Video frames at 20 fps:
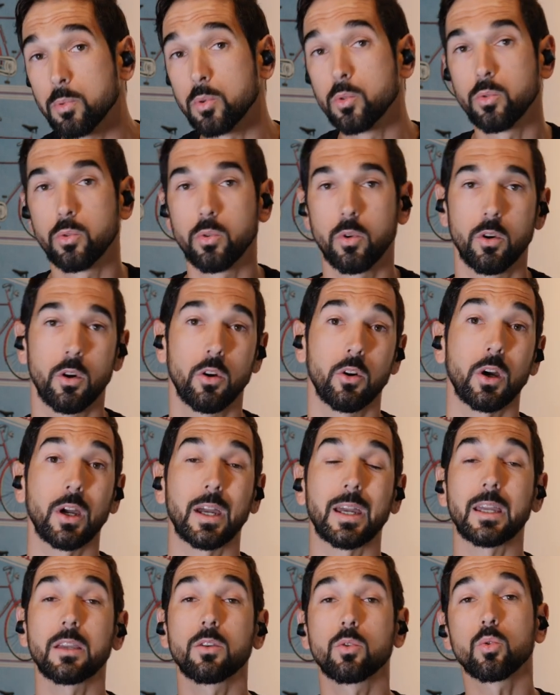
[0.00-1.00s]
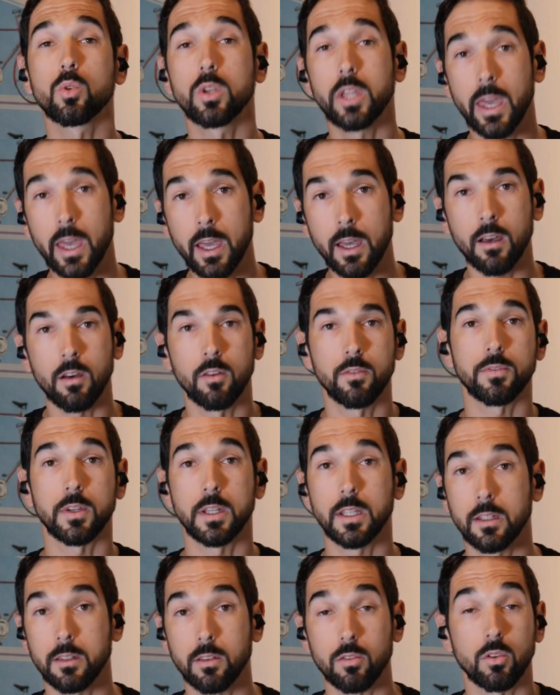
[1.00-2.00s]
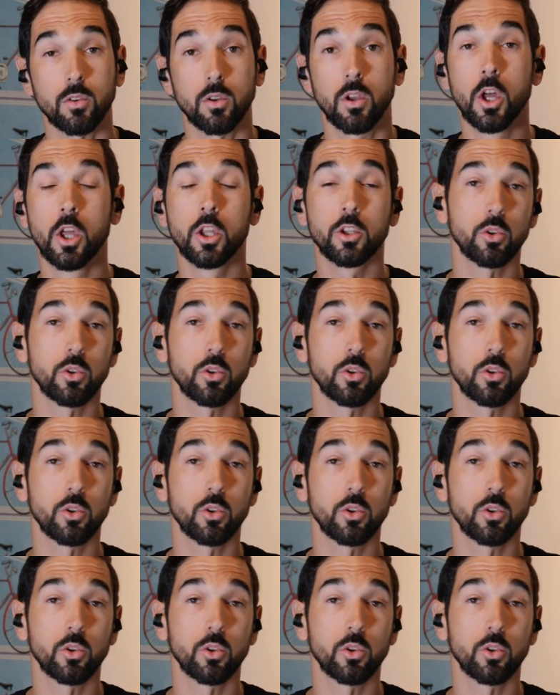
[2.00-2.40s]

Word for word: plus euh, régulière en fait, euh,